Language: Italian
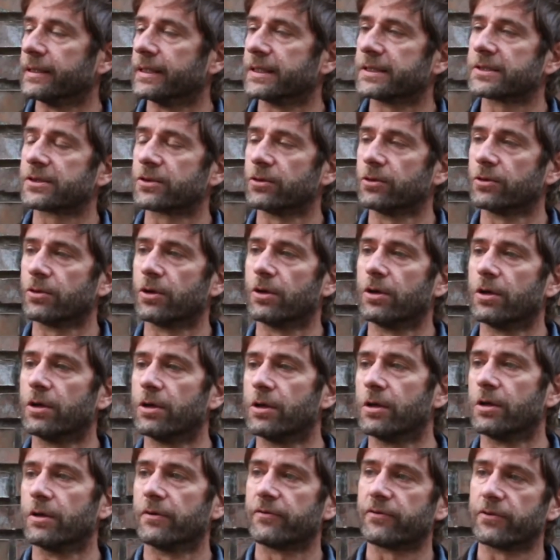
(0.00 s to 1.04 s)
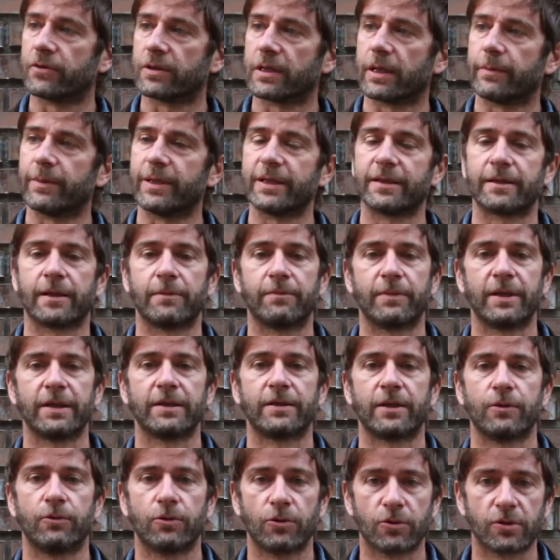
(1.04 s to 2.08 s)
e sono
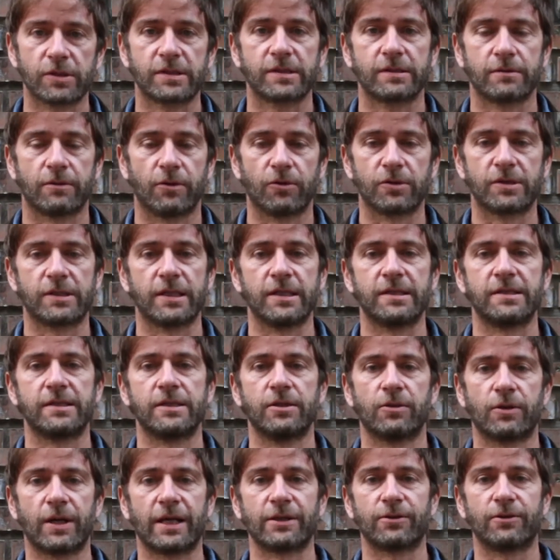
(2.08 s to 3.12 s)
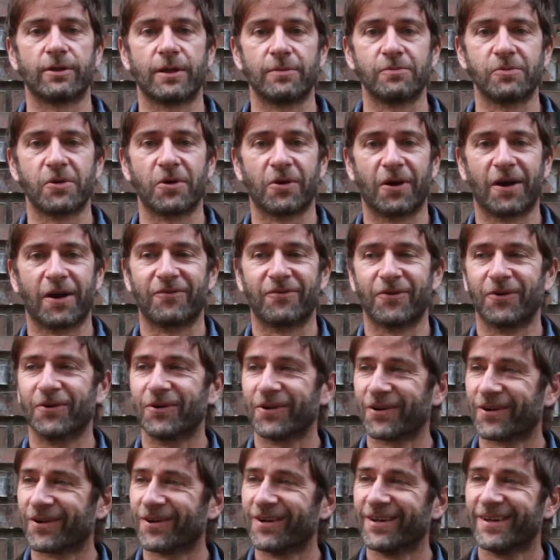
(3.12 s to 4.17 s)
fondamentalmente un ossessionato dal mio
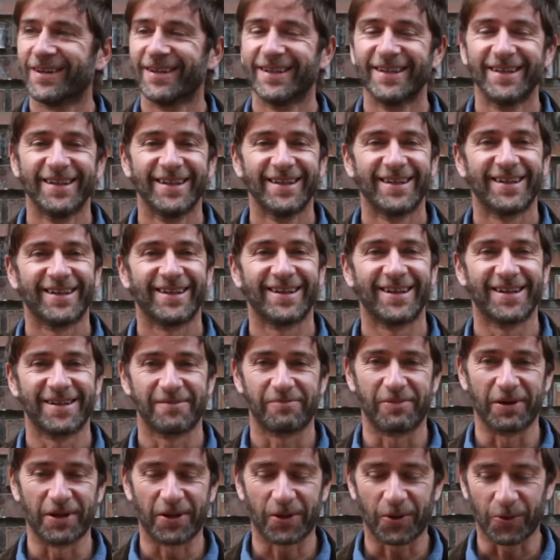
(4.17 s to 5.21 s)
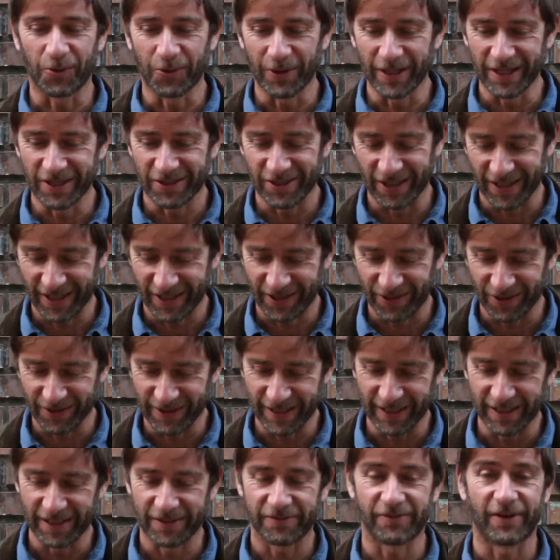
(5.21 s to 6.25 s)
lavoro, per cui cerco
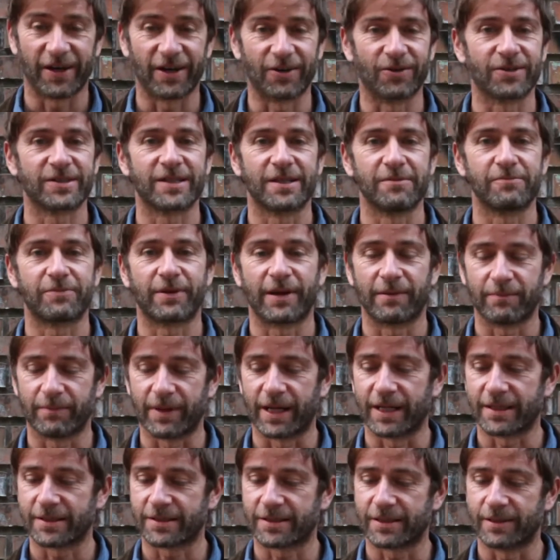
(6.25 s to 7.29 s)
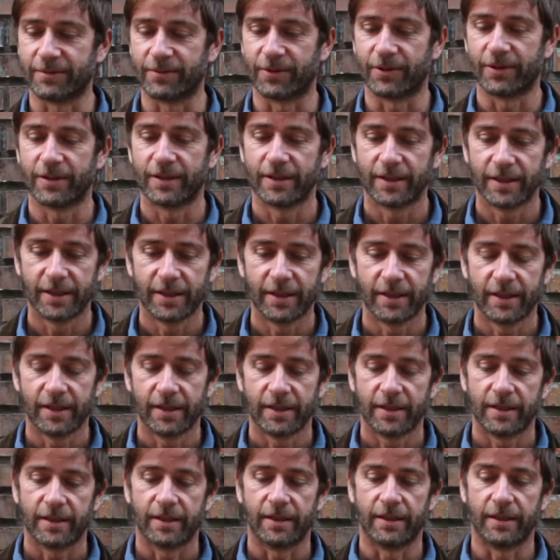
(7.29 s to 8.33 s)
di farlo sempre al massimo.
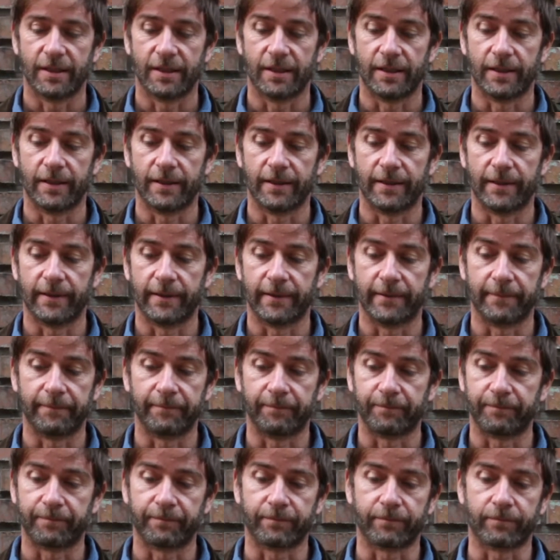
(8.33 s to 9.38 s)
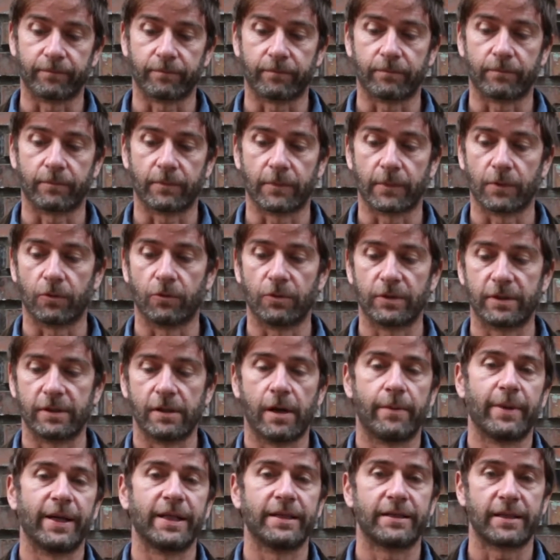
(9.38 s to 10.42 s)
Uh,
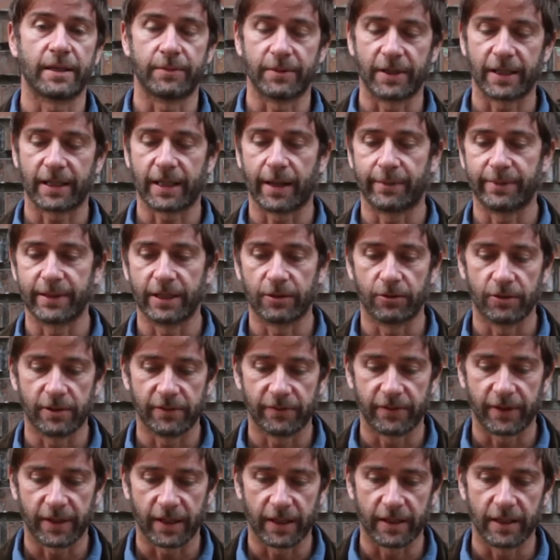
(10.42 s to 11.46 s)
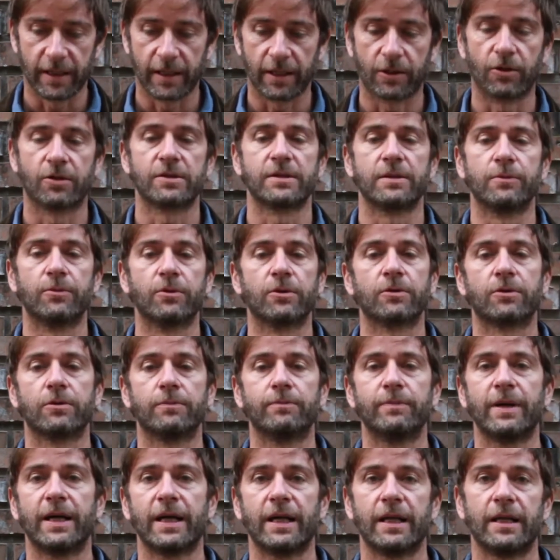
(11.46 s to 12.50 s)
ultimamente mi è capitato di fare delle cose molto
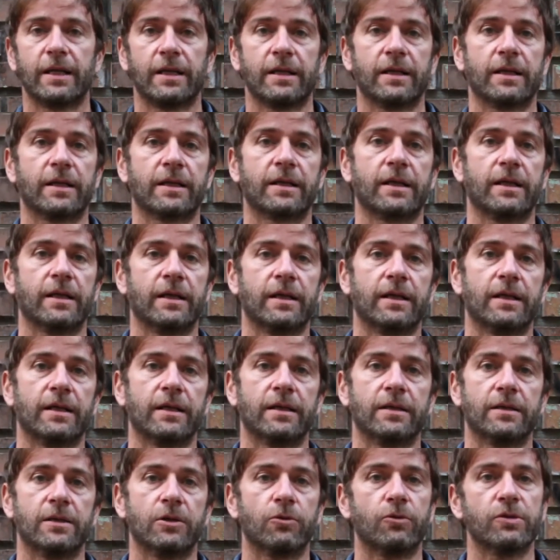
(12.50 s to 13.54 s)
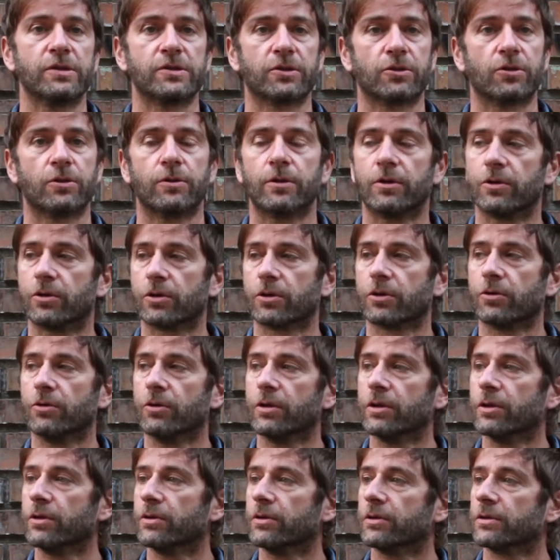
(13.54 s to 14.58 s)
belle che, di cui sono
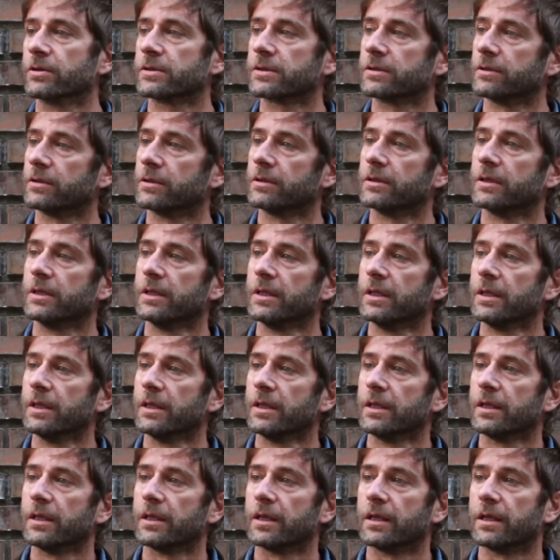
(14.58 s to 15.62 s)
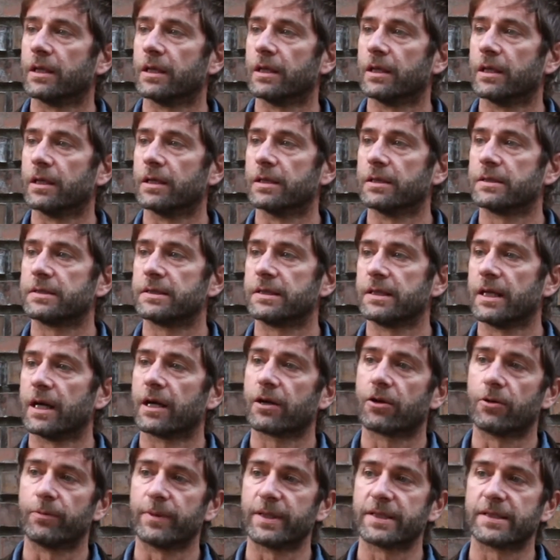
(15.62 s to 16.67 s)
orgoglioso, eh,
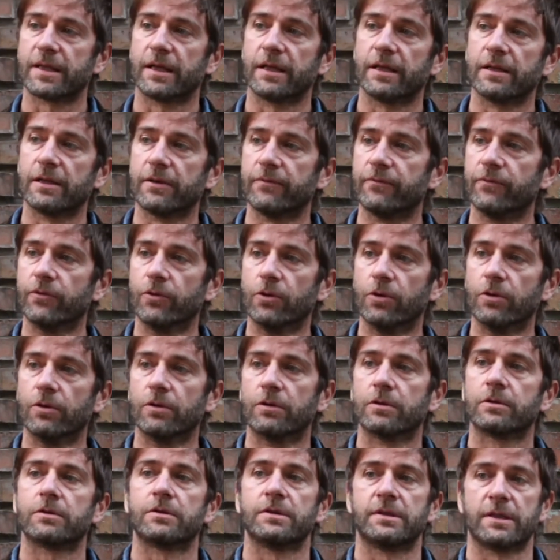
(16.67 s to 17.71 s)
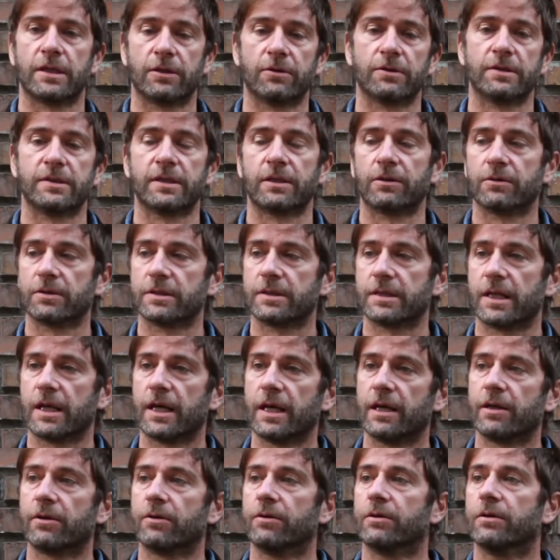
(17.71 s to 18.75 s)
sia come serie tv
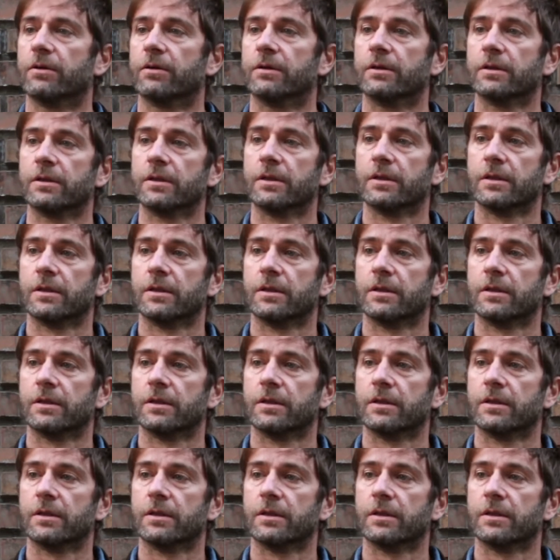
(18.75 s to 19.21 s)
000,